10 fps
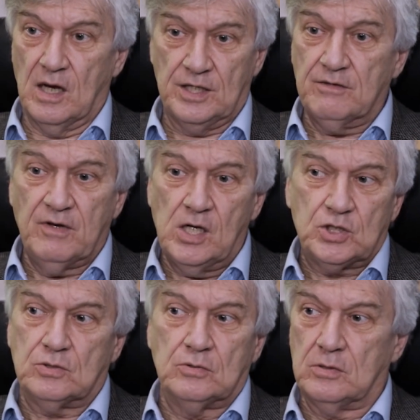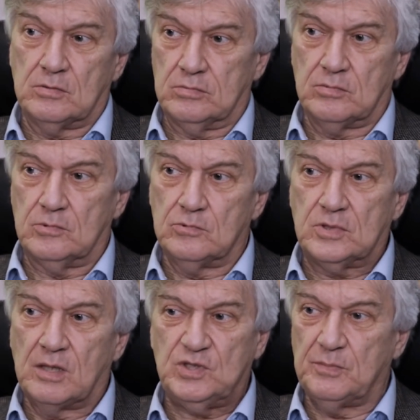Они говорили, что ну,
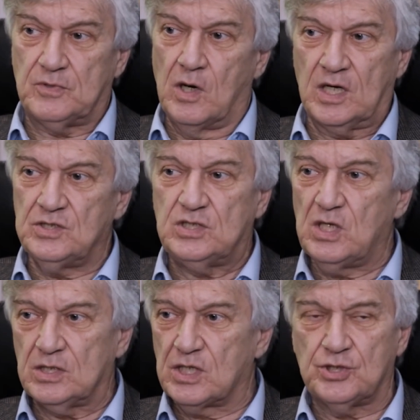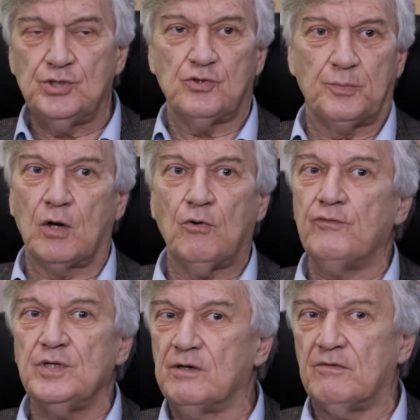там типа, а родители наши ничего
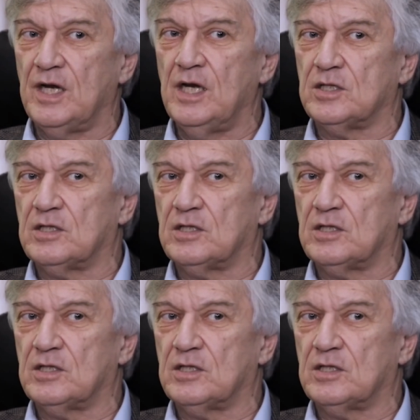плохого не говорили,